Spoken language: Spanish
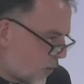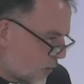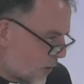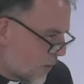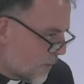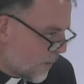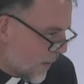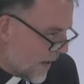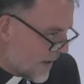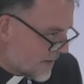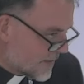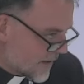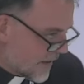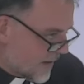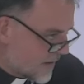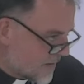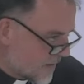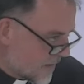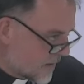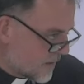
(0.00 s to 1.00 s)
de un país
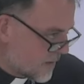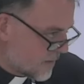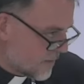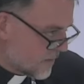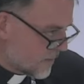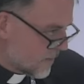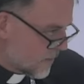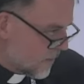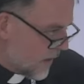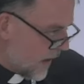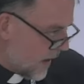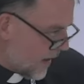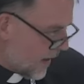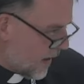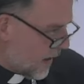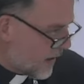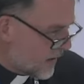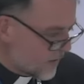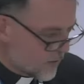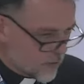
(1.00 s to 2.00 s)
que es en
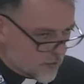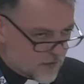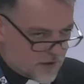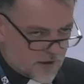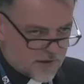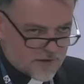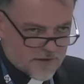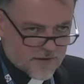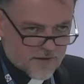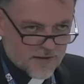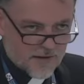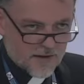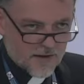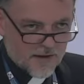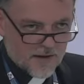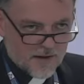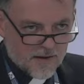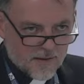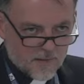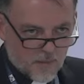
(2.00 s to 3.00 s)
guerra, entonces
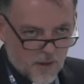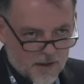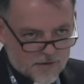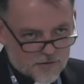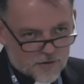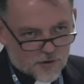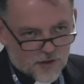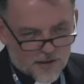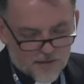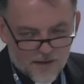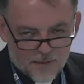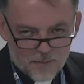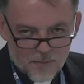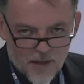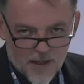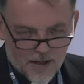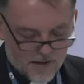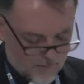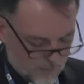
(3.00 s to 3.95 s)
pienso que también